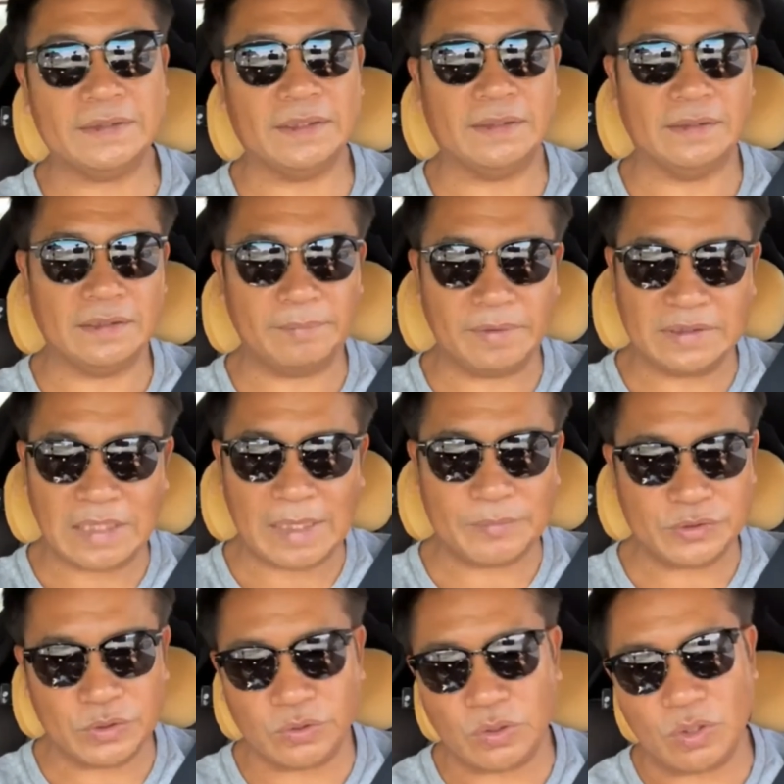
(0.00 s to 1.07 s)
สิทธิ์หรือปัญญาบ
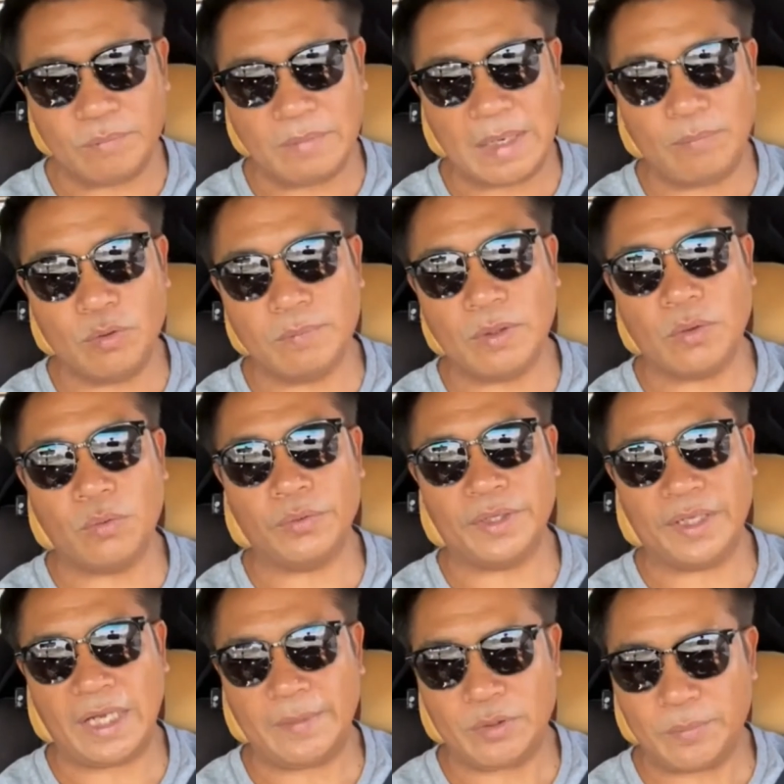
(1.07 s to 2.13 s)
โชตออกมาพูดมาคุย
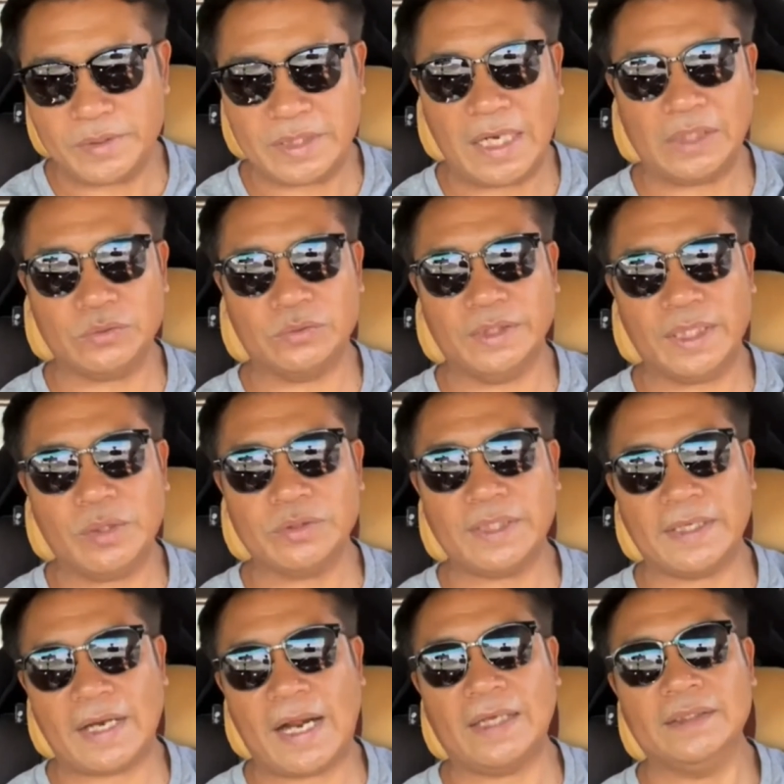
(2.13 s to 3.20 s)
ให้พี่น้องประชาชนที่เข้าใจ
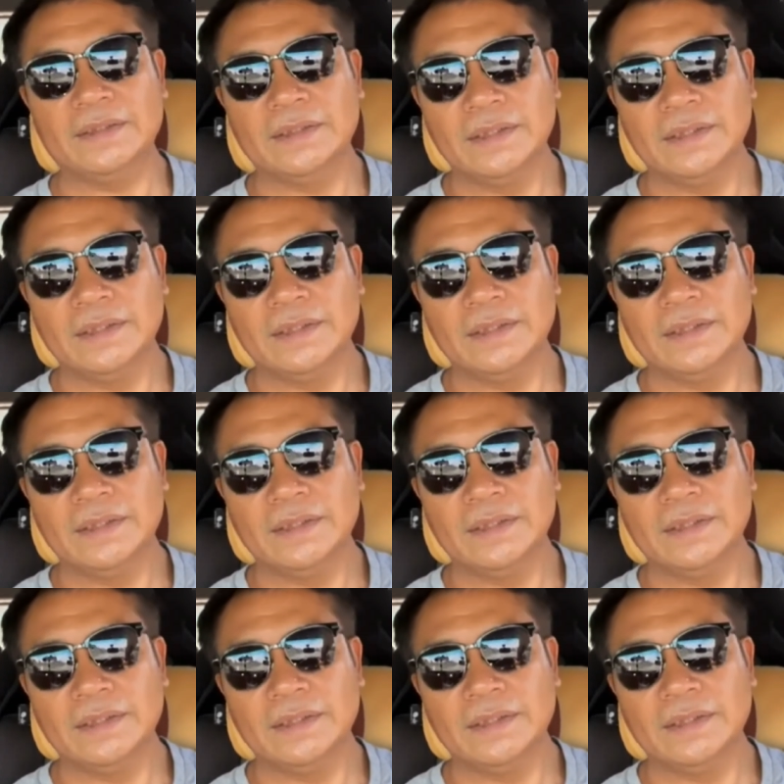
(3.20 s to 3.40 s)
หลัก